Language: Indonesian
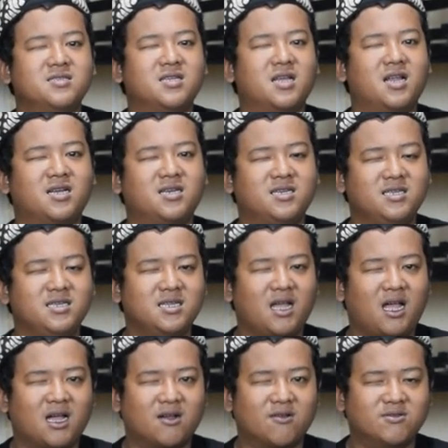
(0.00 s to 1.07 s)
Jadi
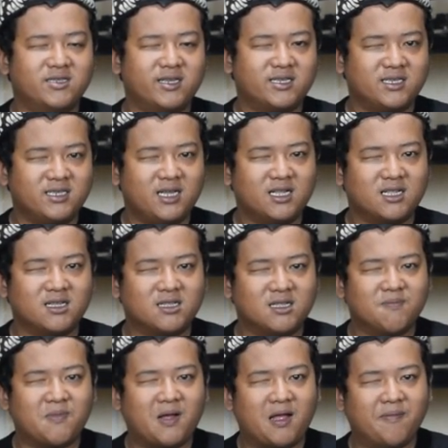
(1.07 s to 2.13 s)
akurasinya
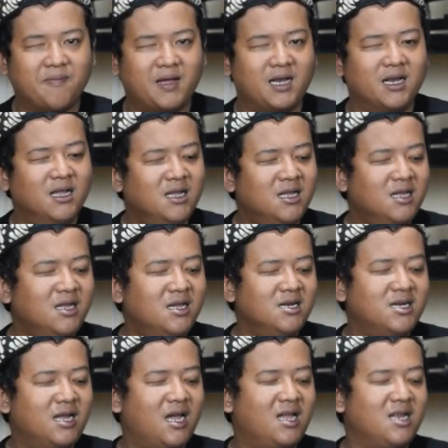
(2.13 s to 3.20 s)
tetap aman
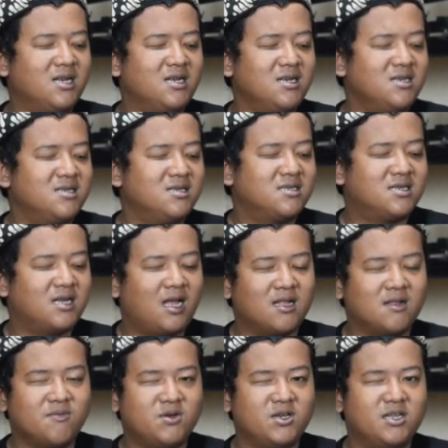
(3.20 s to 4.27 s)
dan
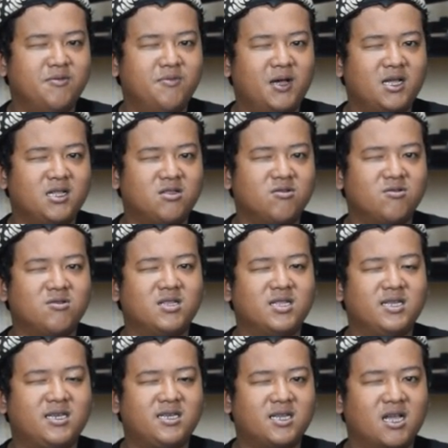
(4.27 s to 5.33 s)
saat menembak itu
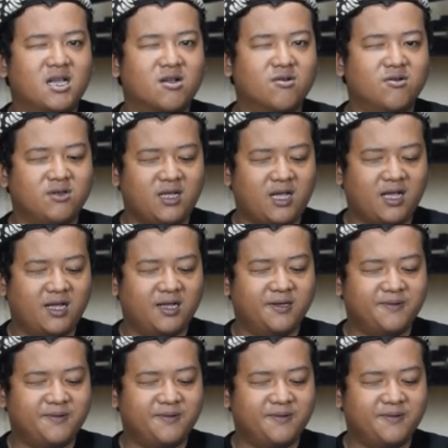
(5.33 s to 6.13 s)
tidak goyang.